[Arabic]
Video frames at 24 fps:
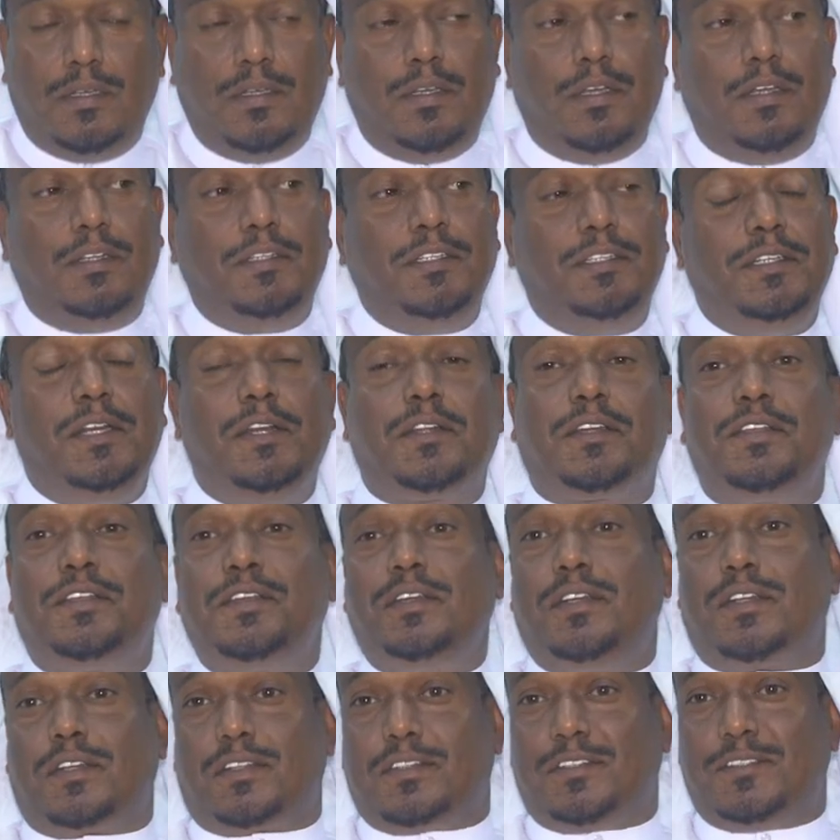يعني
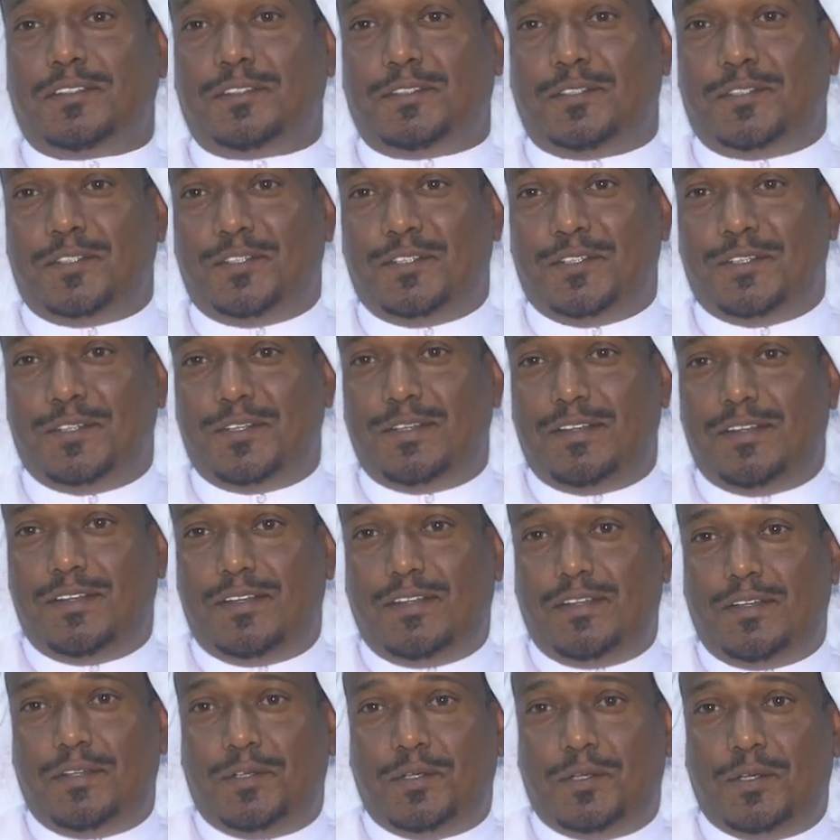الكثير
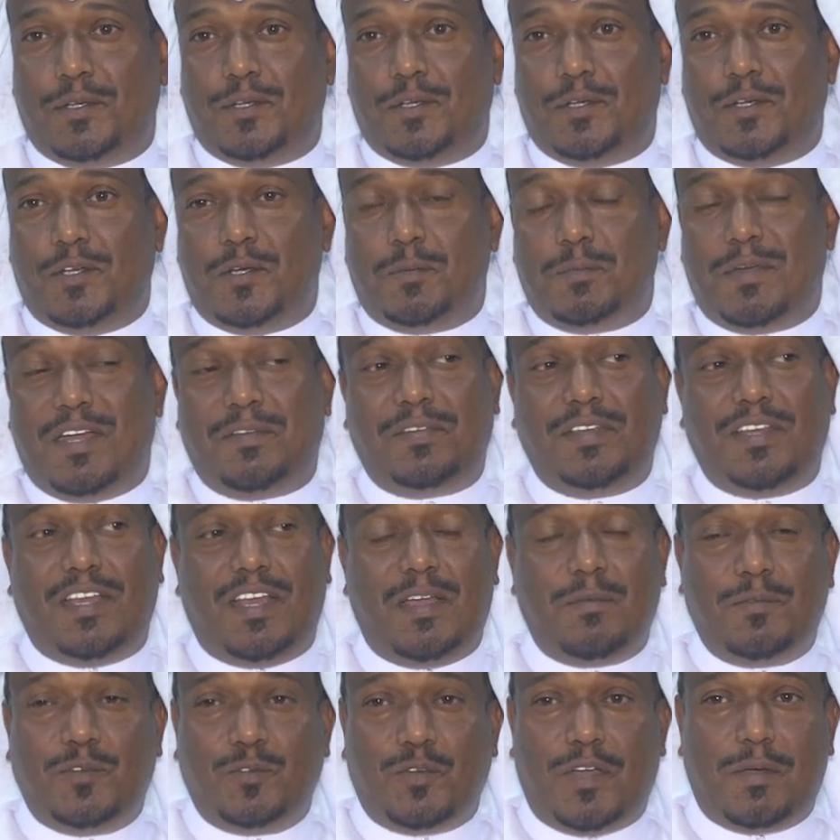آه، لو ما في
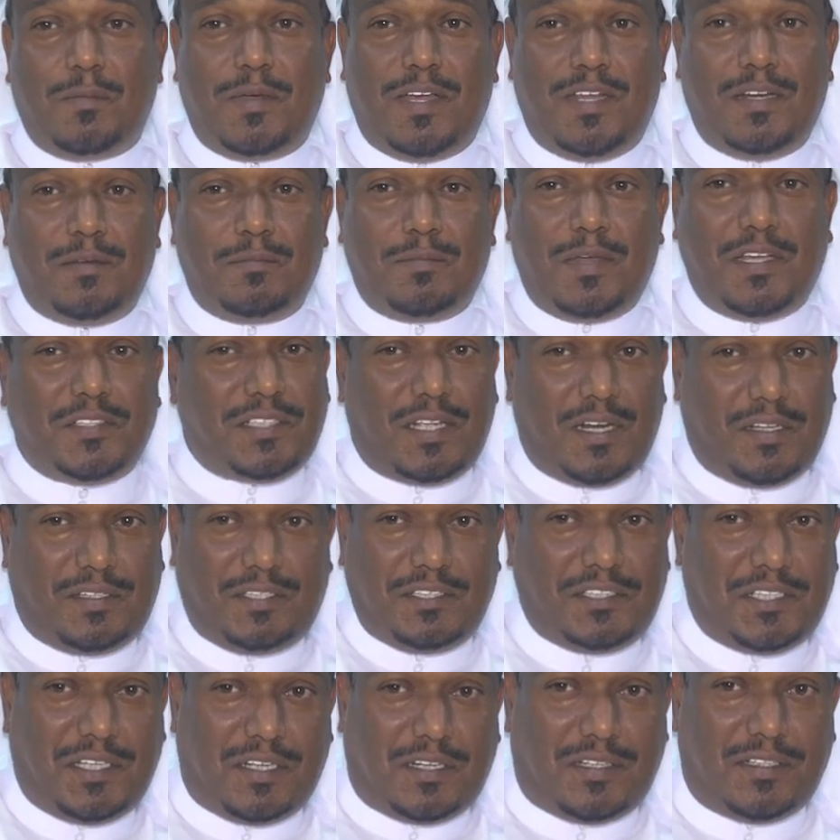امن وامان ما صارت
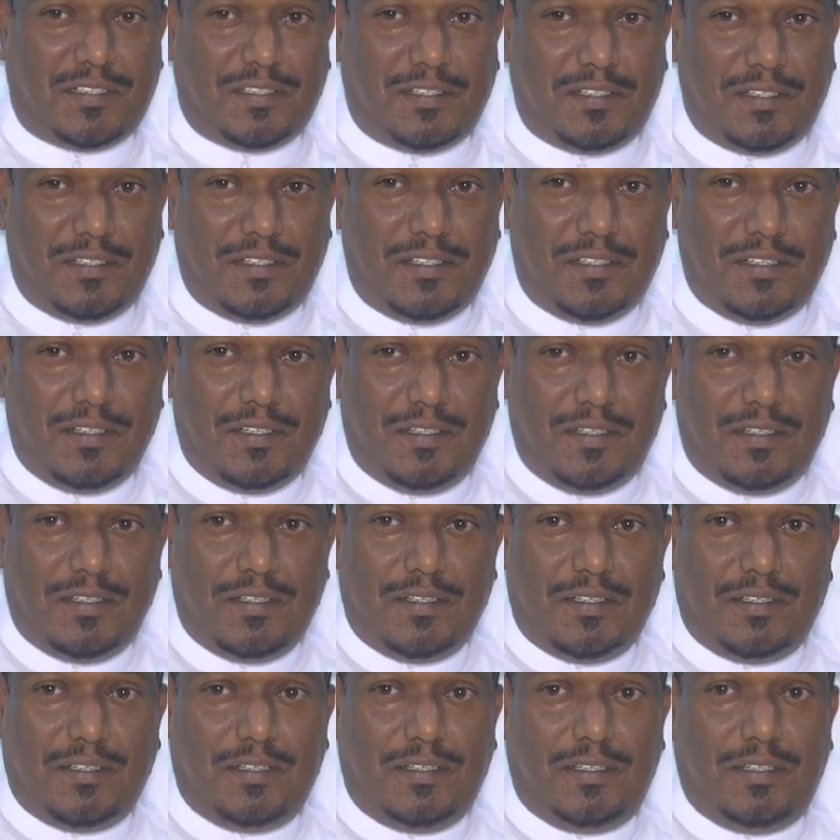تجاره
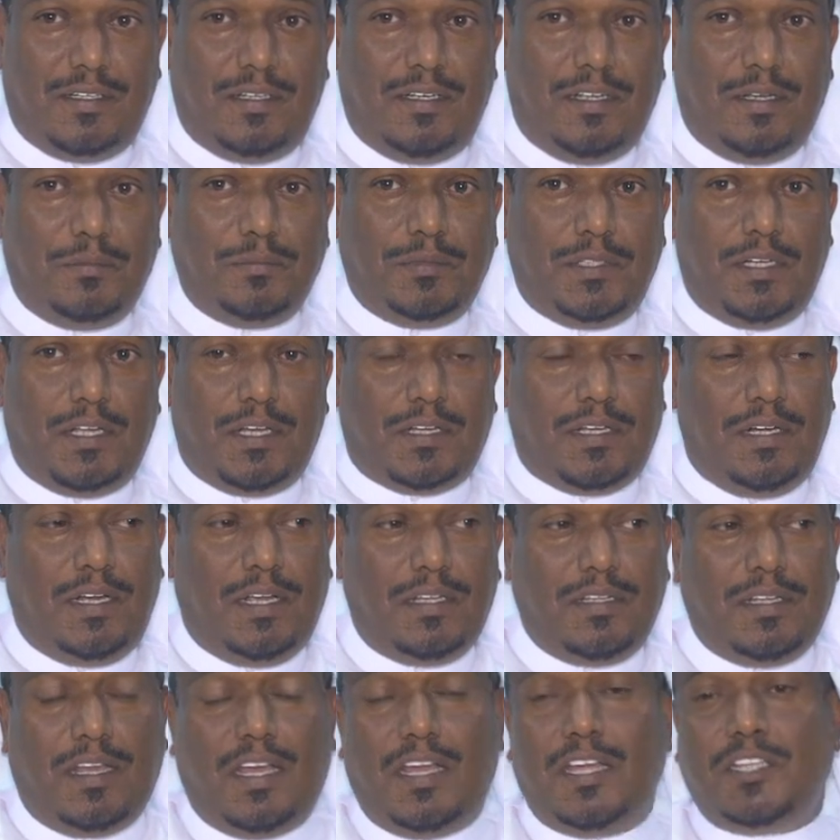آه، الحمد لله كل
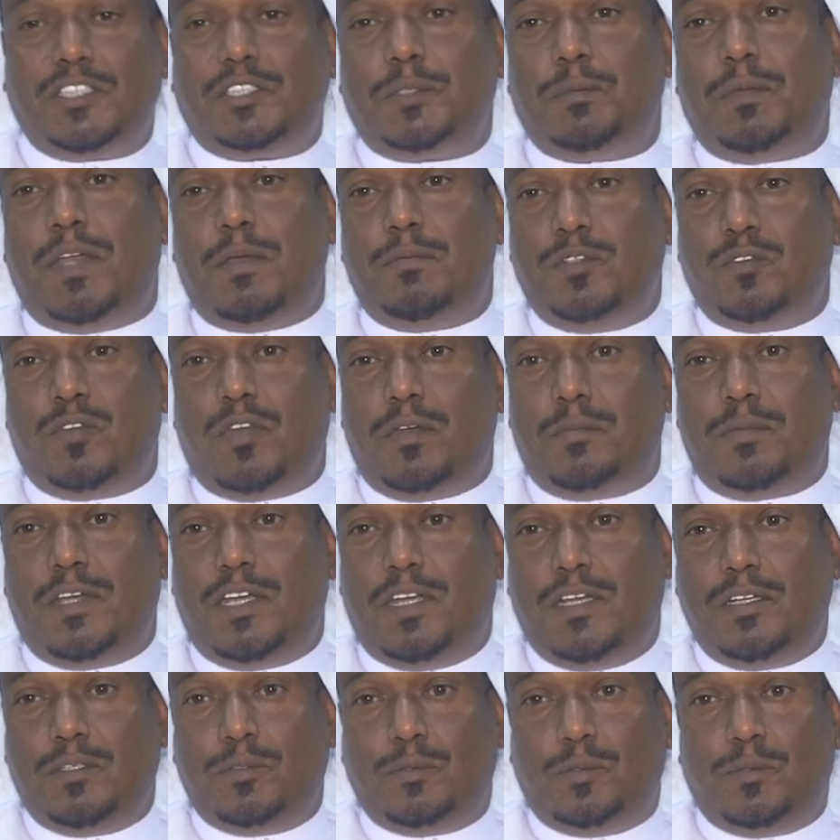حد عايش بامن
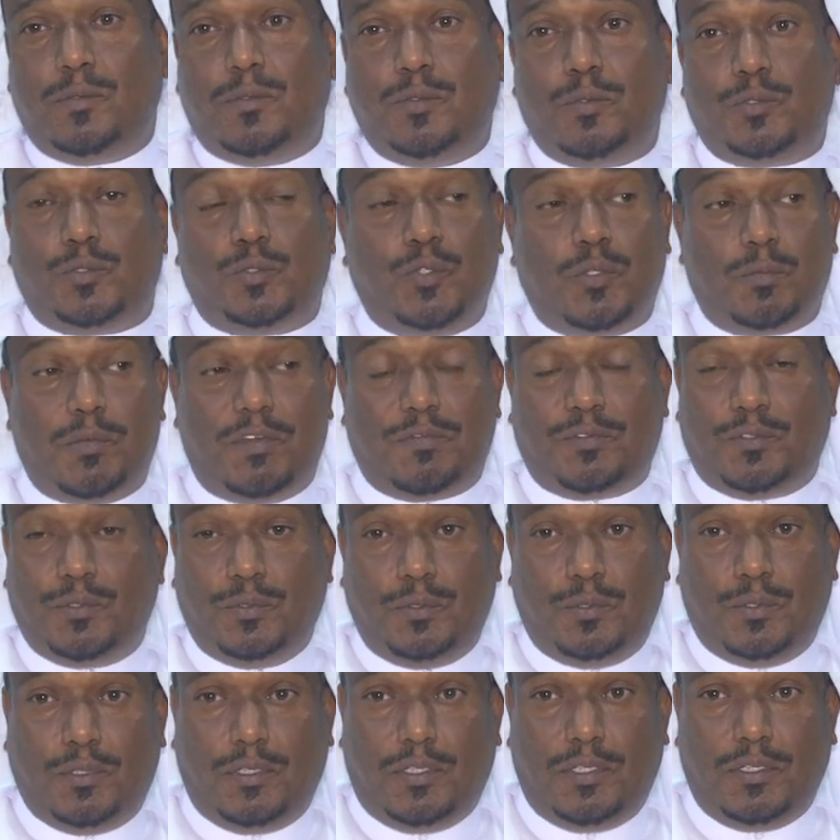وامان وسوق
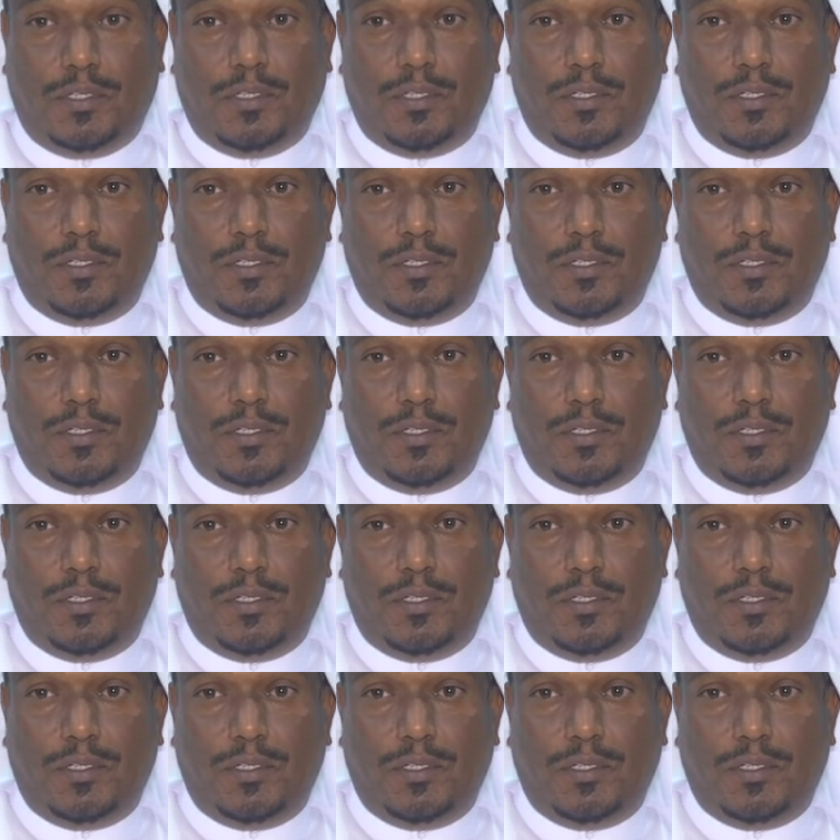مفتوح